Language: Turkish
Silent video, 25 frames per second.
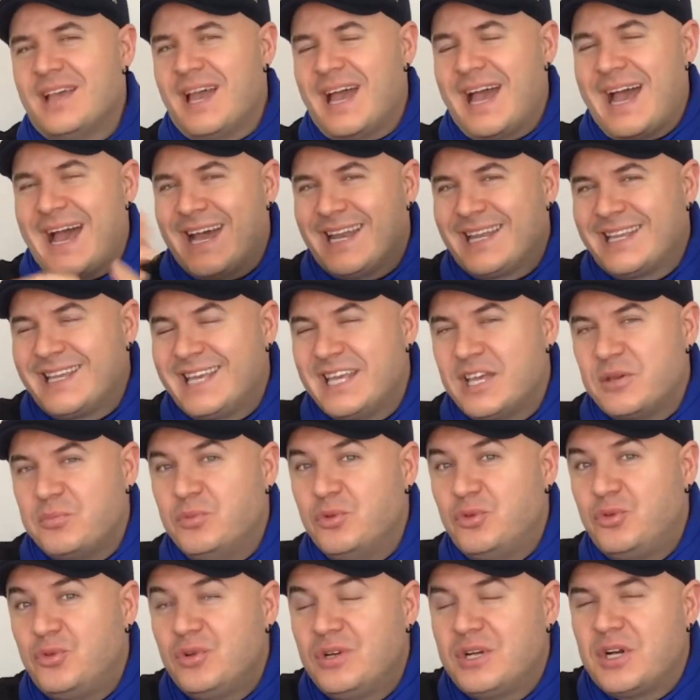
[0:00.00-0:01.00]
Erkeğe
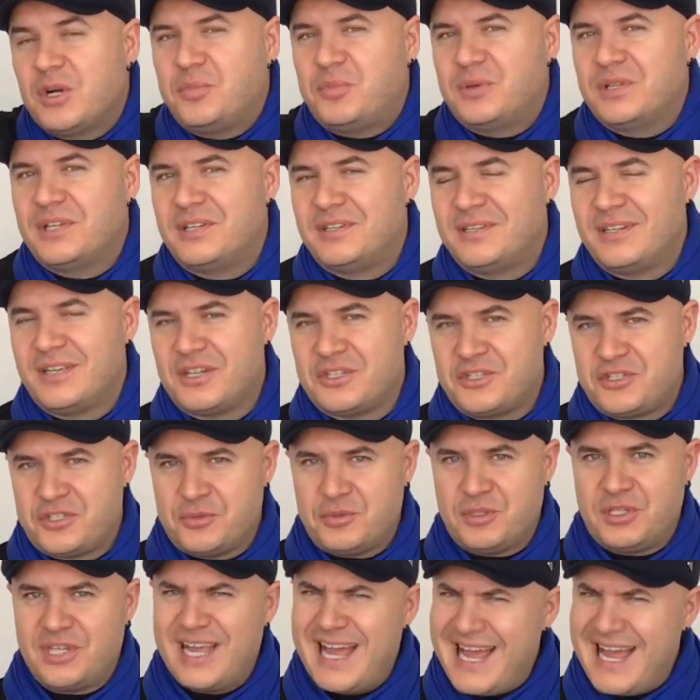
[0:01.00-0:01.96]
bütün kapılarını açabilir.